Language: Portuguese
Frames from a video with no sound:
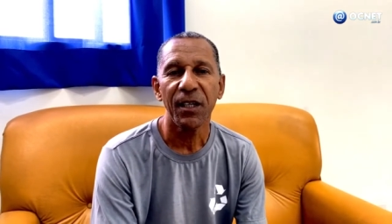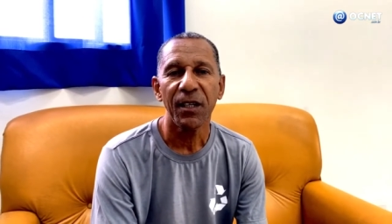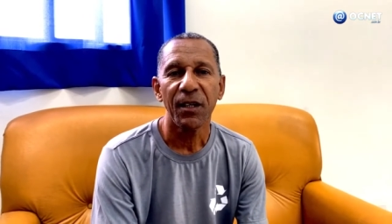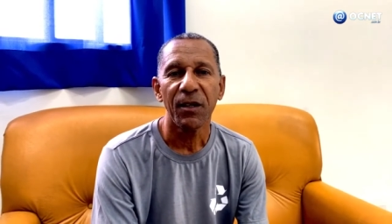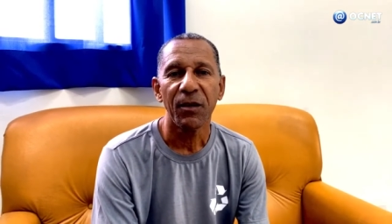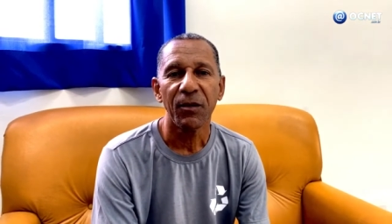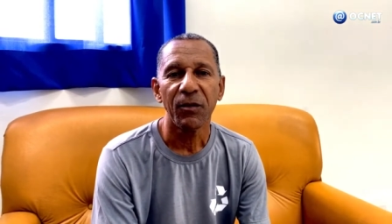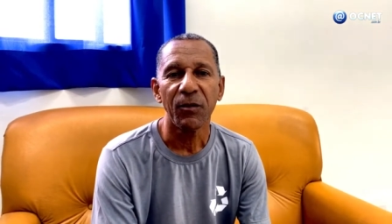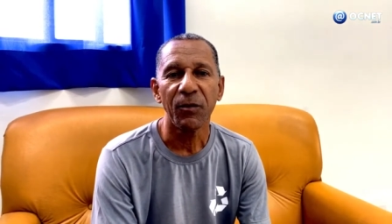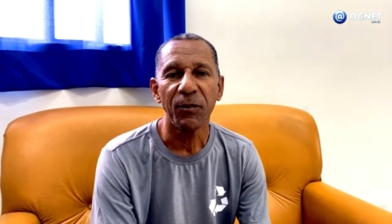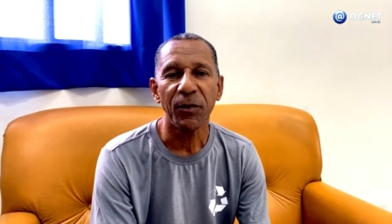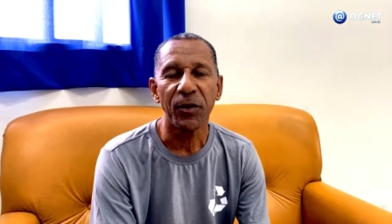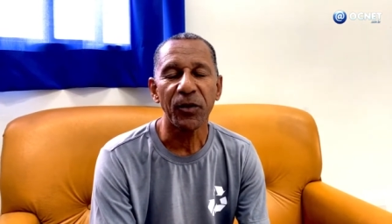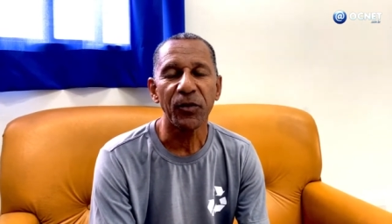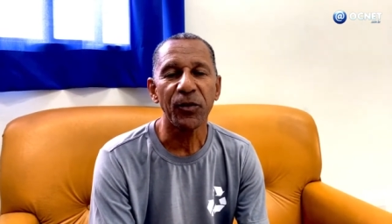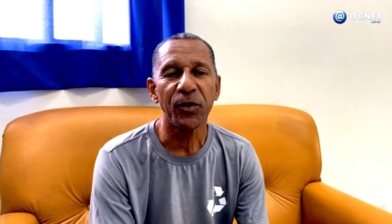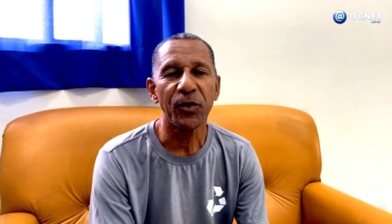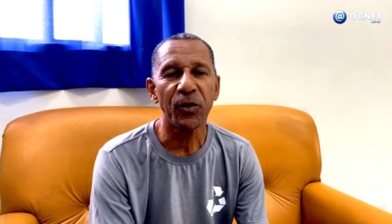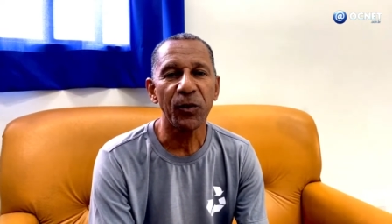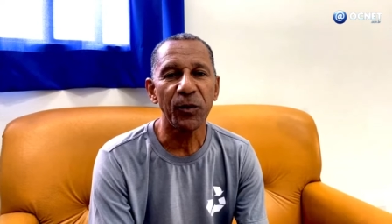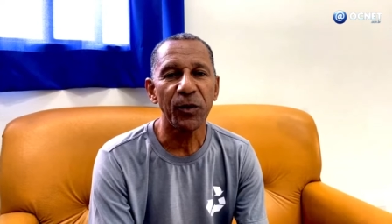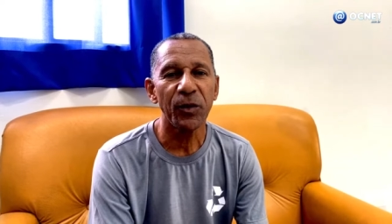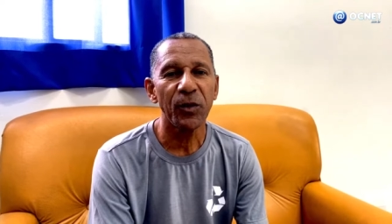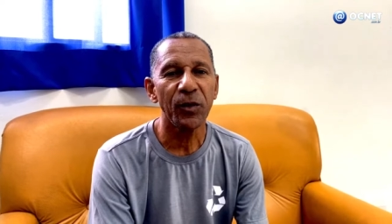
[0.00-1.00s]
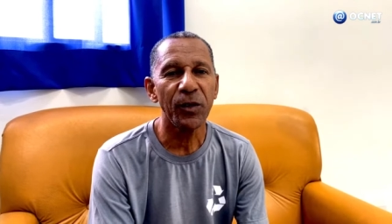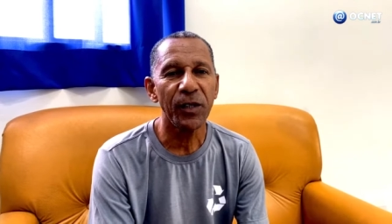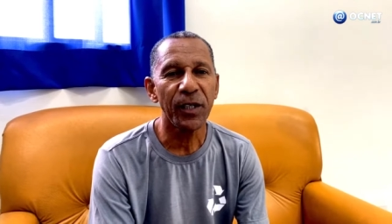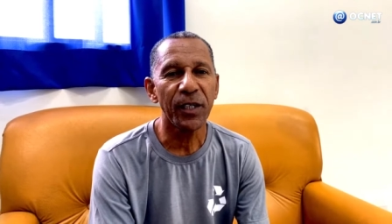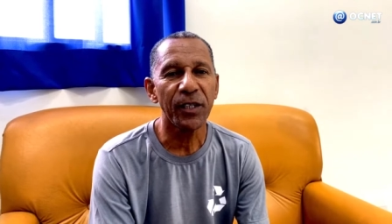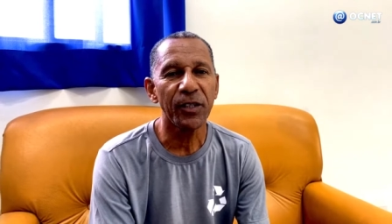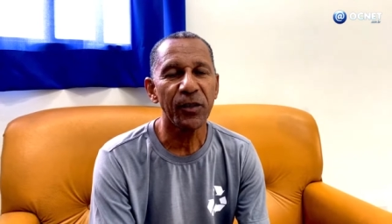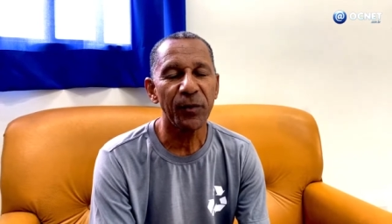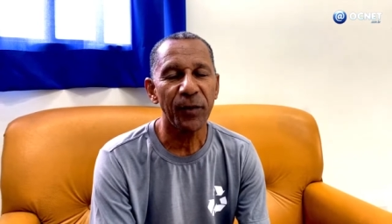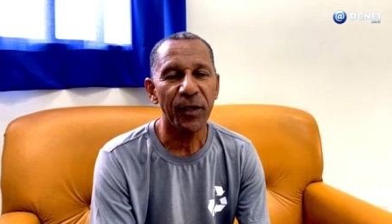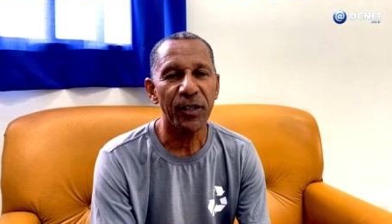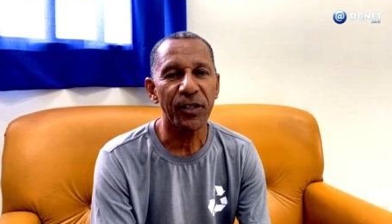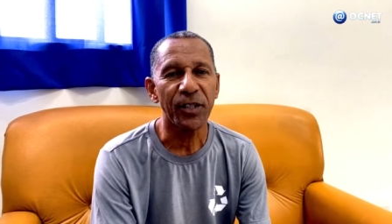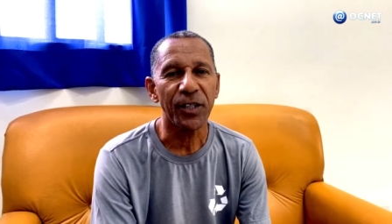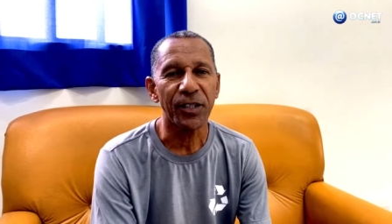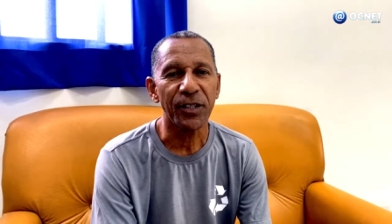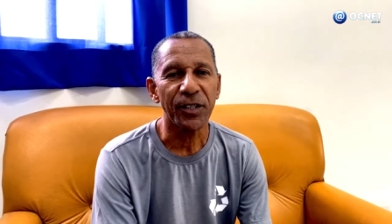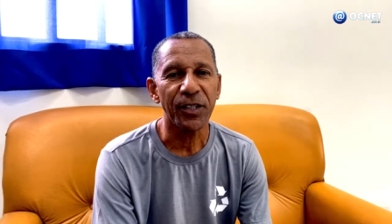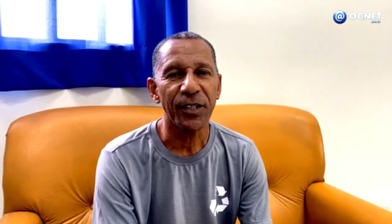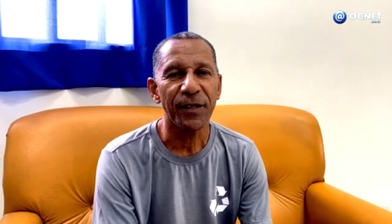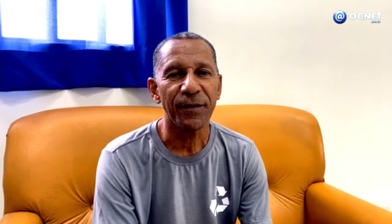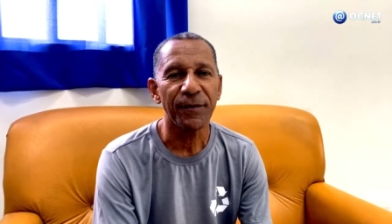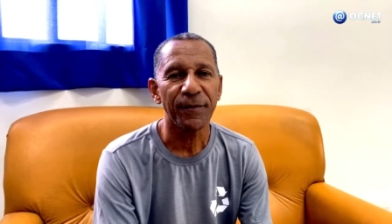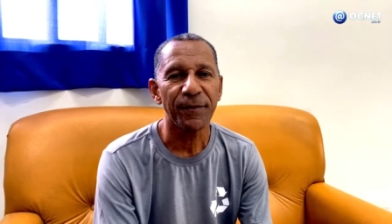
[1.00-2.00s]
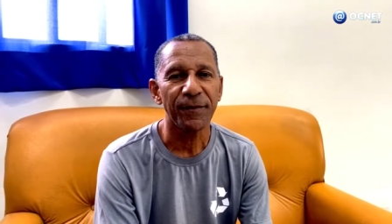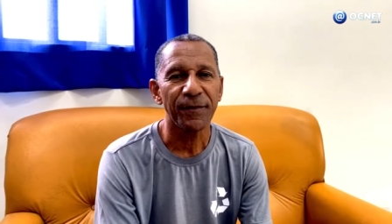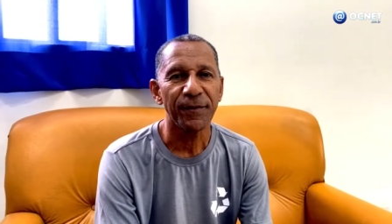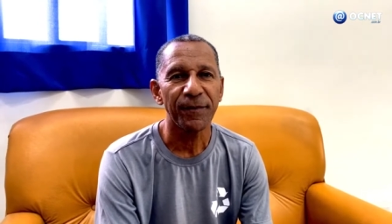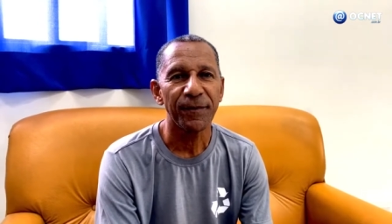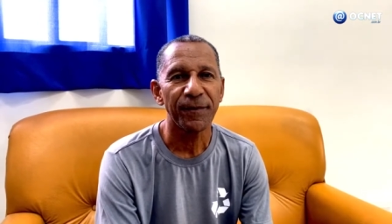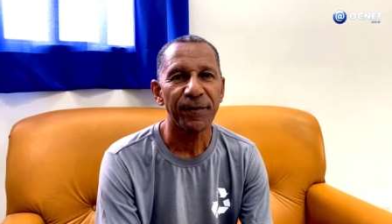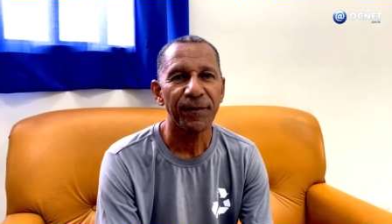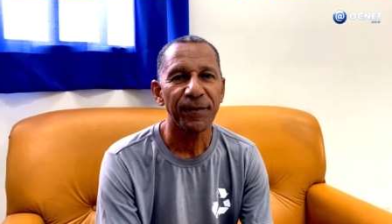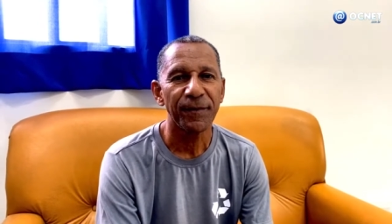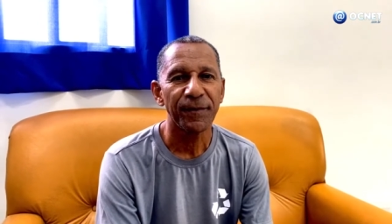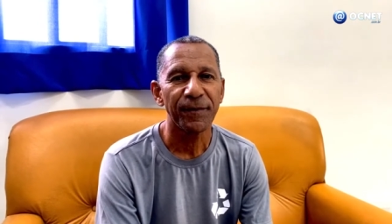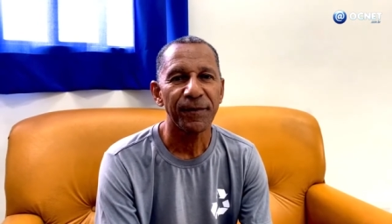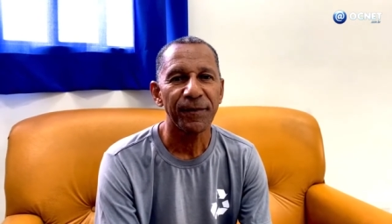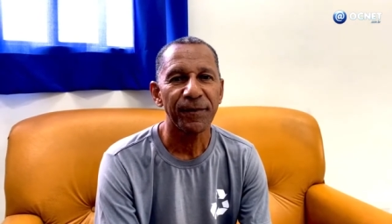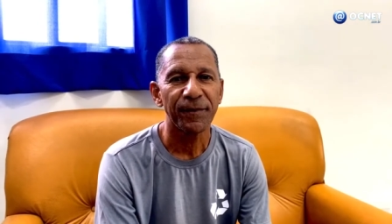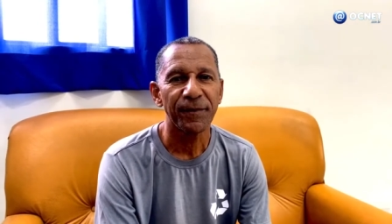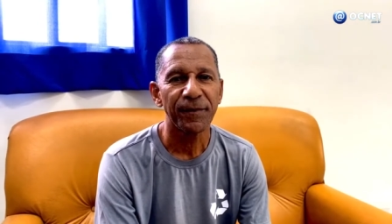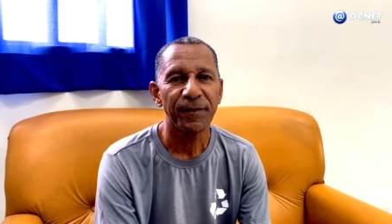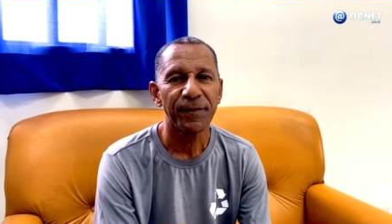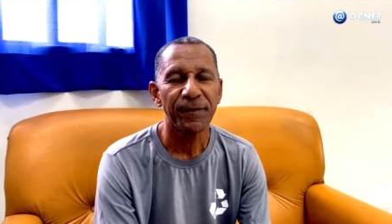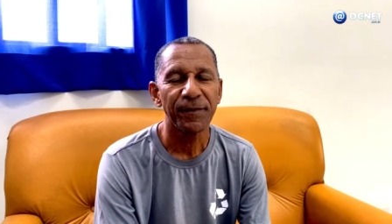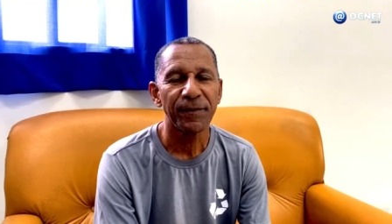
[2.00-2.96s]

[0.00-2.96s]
um prejuízo muito grande para a gente. E